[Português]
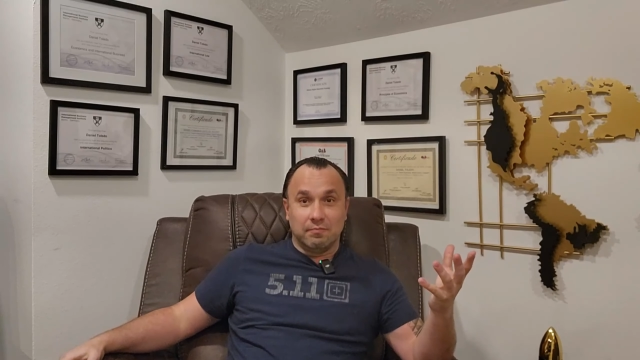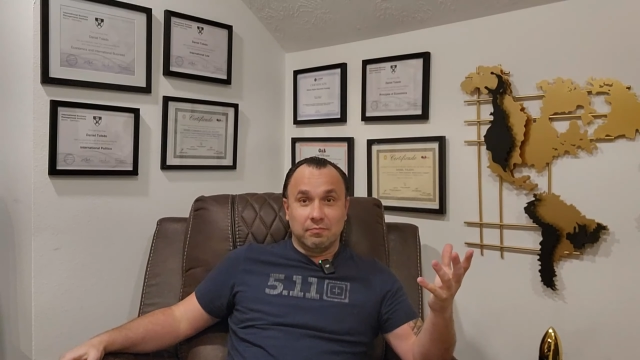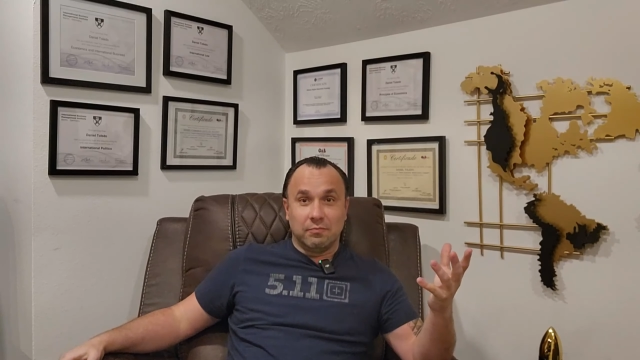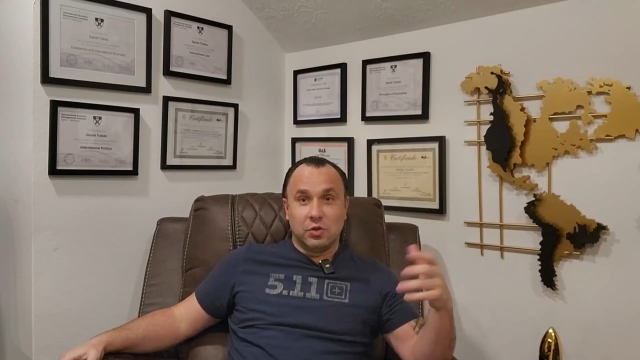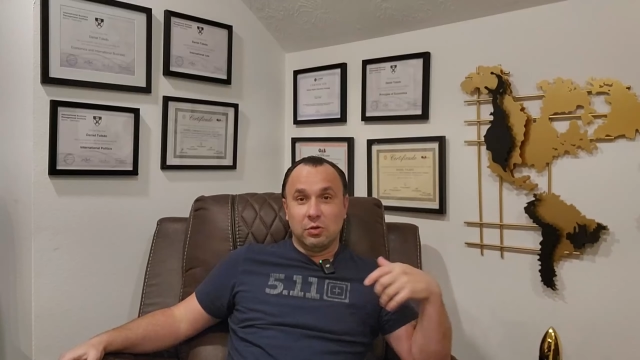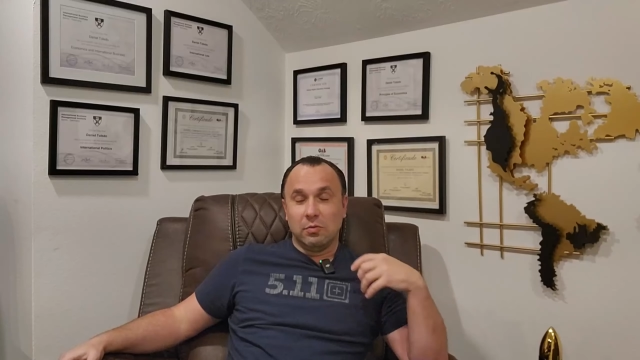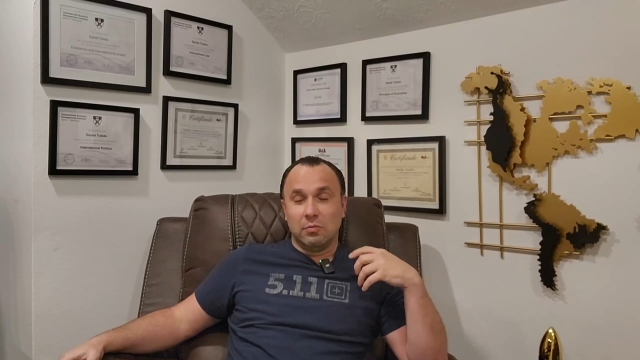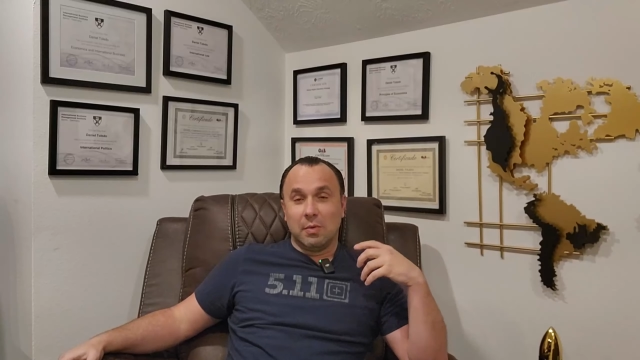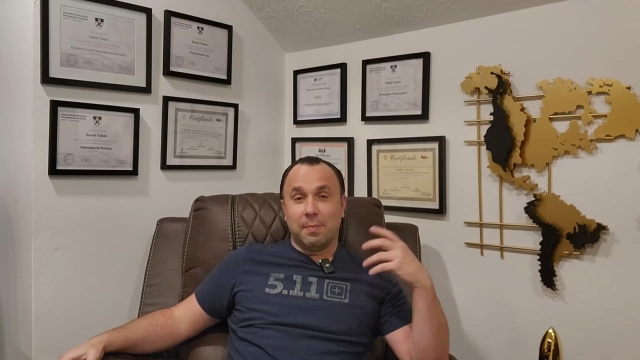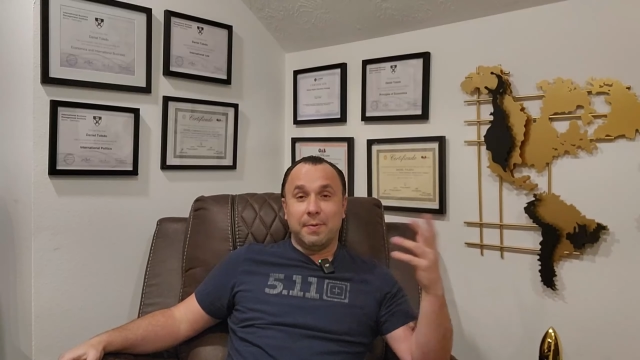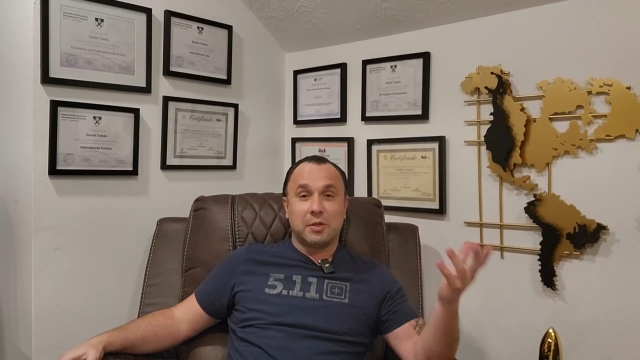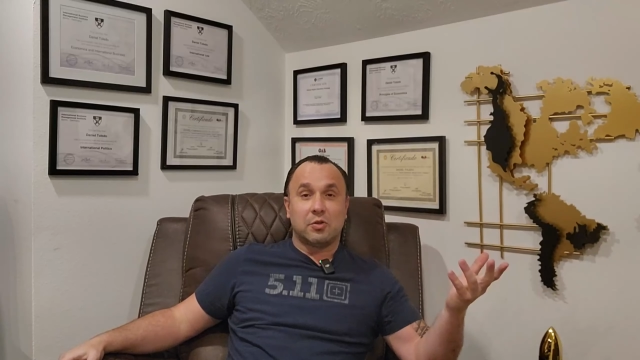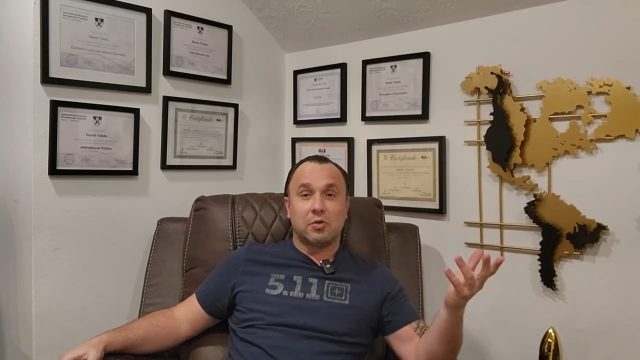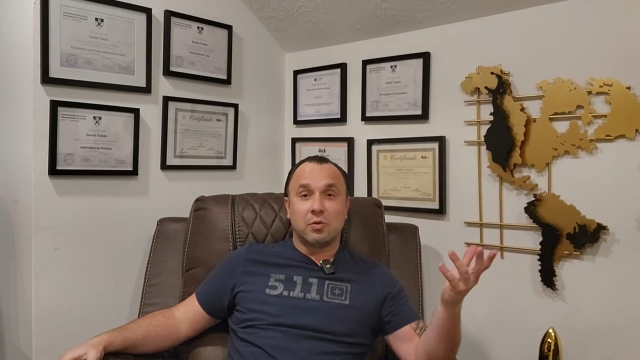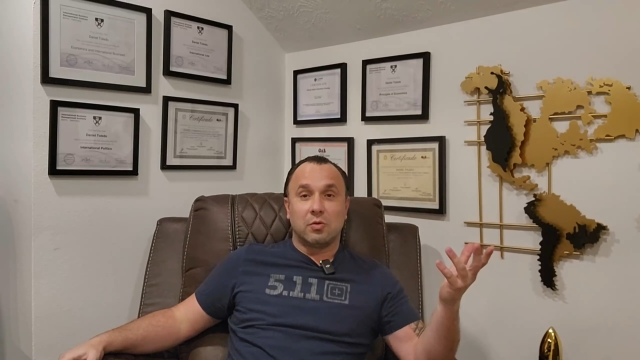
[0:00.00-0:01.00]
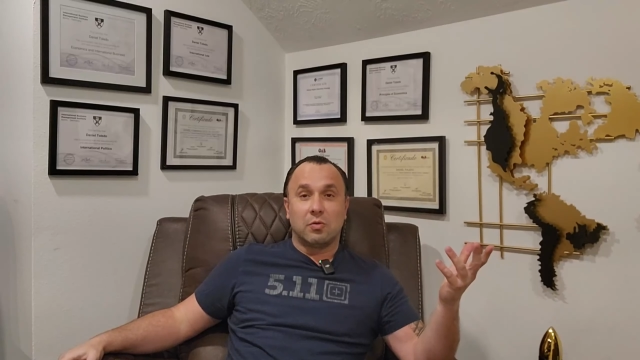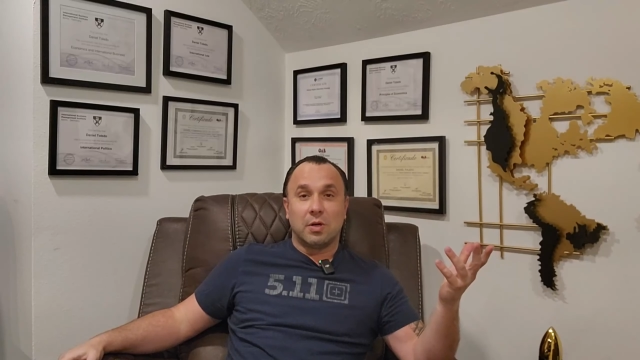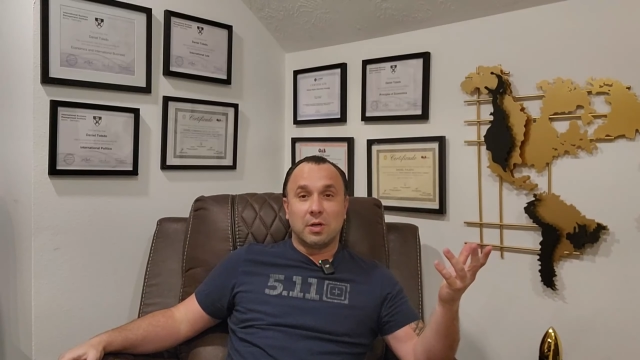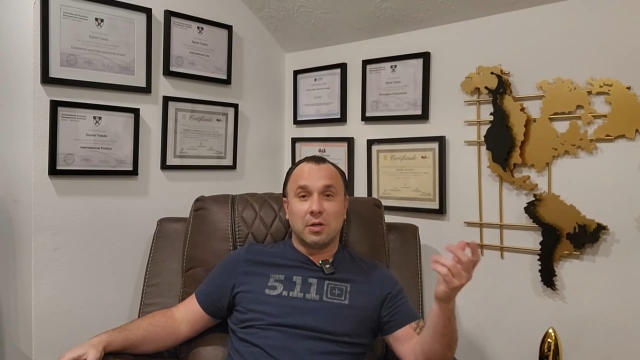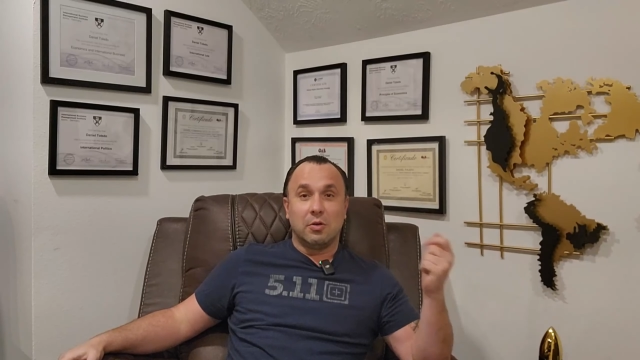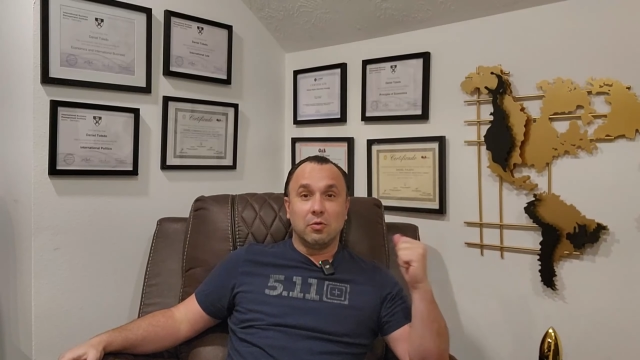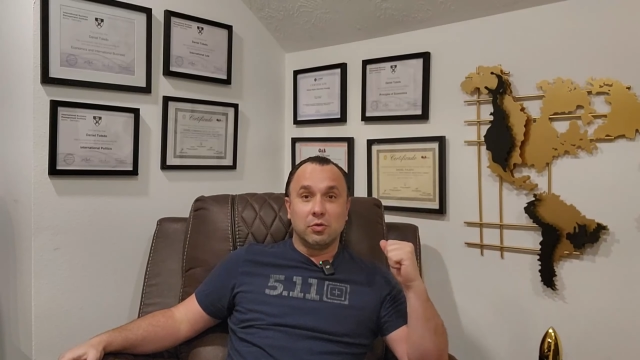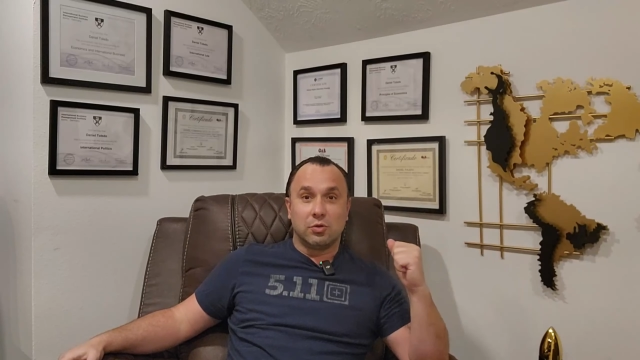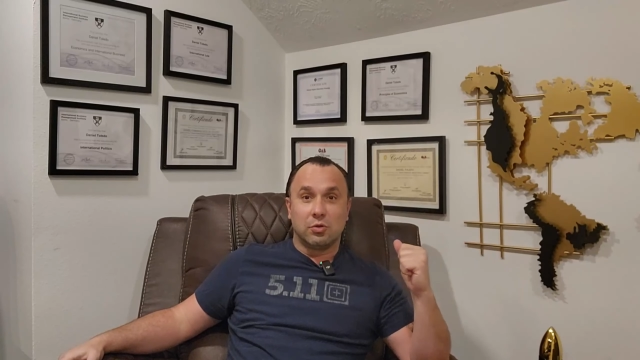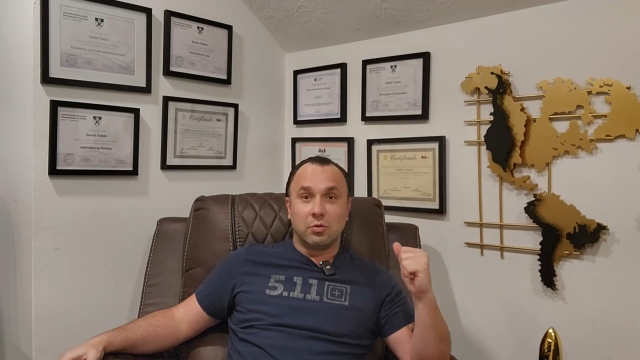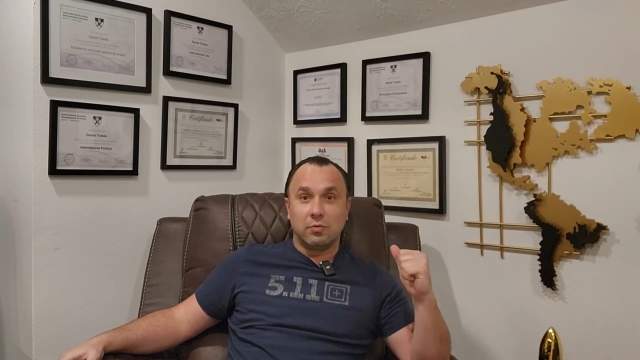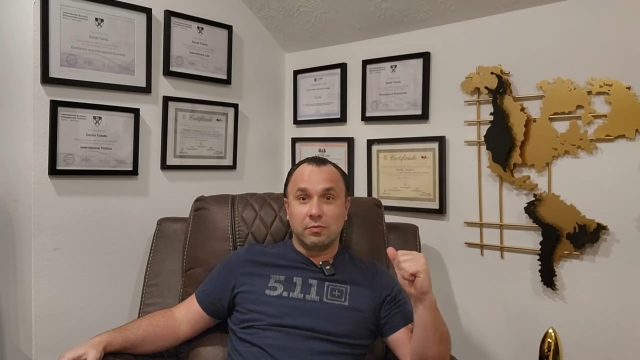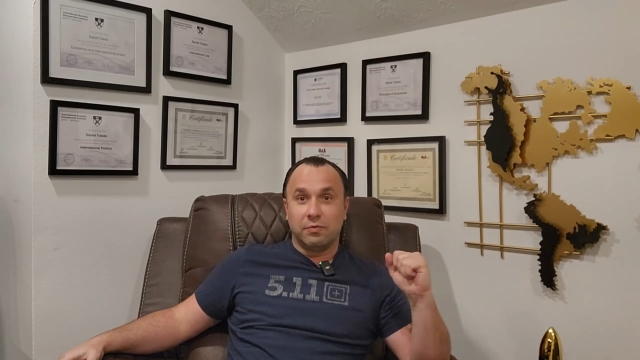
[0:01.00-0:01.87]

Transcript: de uma pessoa que usou um